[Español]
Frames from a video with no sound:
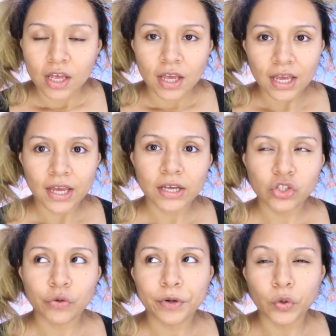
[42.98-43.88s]
eh,
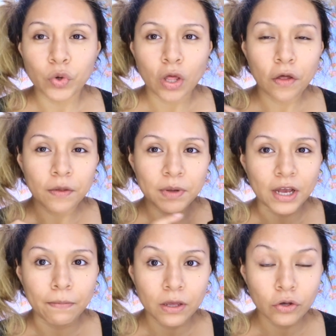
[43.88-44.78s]
sobre el cuidado de mi
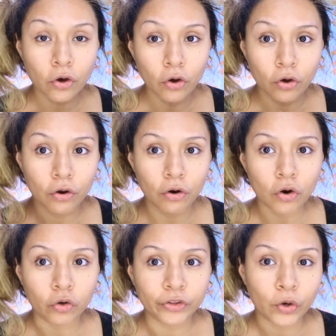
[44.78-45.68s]
cabello
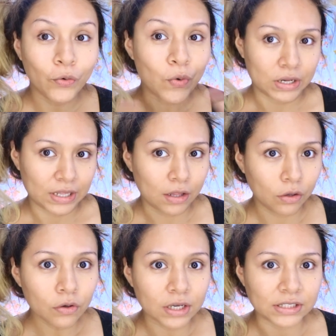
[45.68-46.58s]
lo tengo
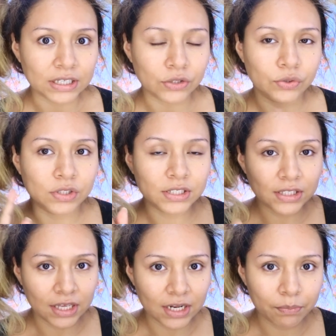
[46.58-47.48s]
guardado, así que si ustedes
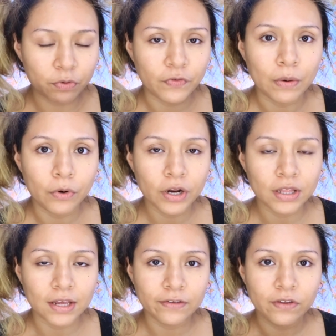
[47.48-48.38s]
quieren, por favor,
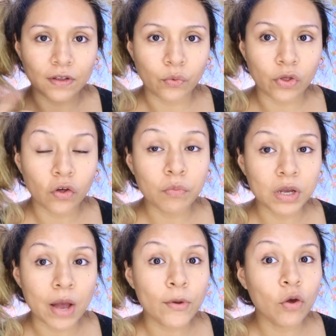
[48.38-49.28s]
este del cuidado de mi
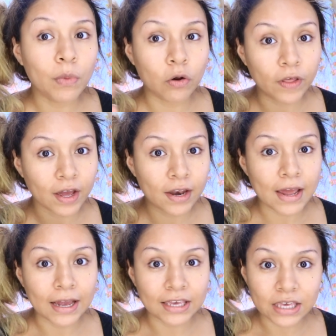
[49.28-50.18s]
cabello me lo dejan
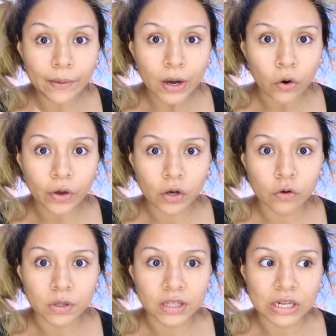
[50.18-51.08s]
aquí abajo en
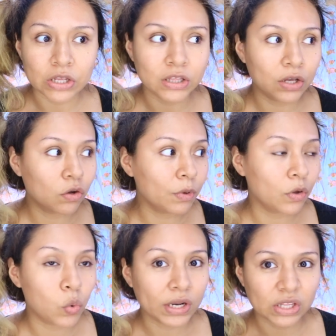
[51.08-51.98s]
comentario. tengo el
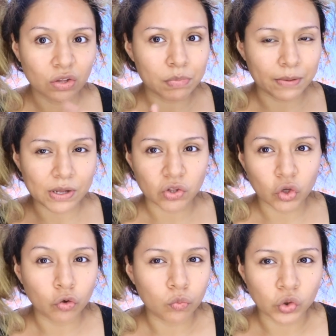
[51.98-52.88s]
video guardado en privado,
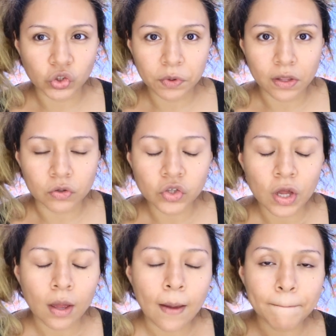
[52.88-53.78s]
tengo muchos videos,
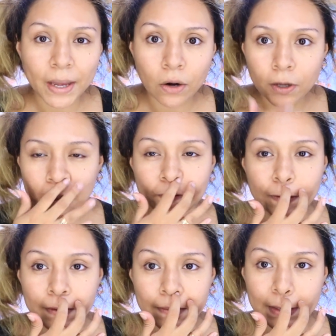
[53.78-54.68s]
pero quiero
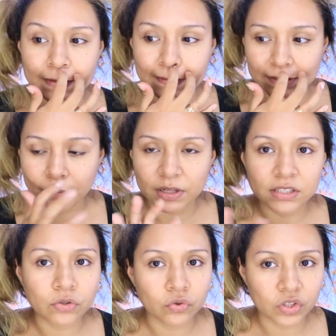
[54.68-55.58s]
saber exactamente
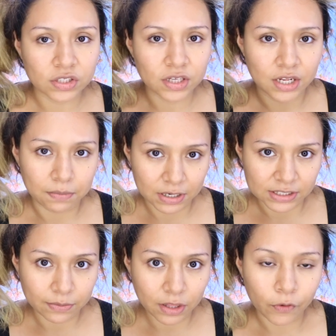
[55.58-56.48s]
si es que ustedes quieren ver
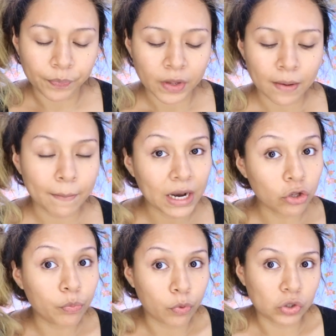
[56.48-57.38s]
ese video para
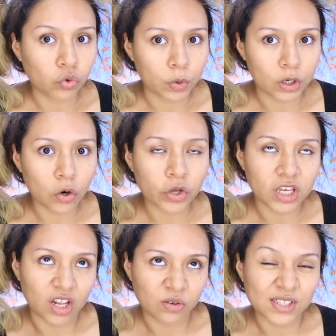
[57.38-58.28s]
yo poder subirlo y
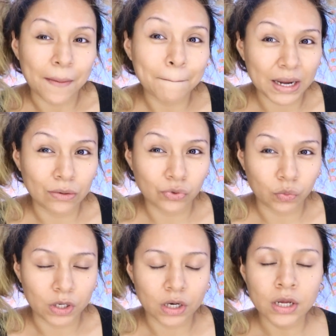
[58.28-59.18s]
que no sea en vano
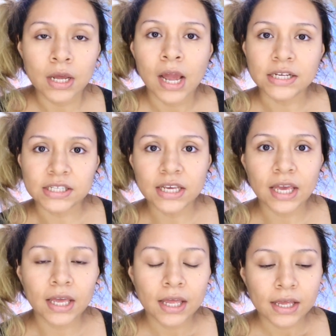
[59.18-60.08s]
subir. Así
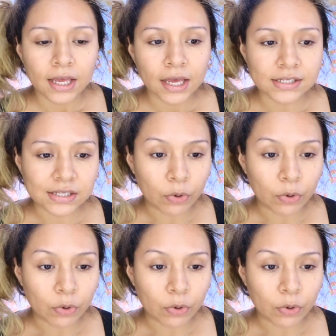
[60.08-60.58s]
que, este,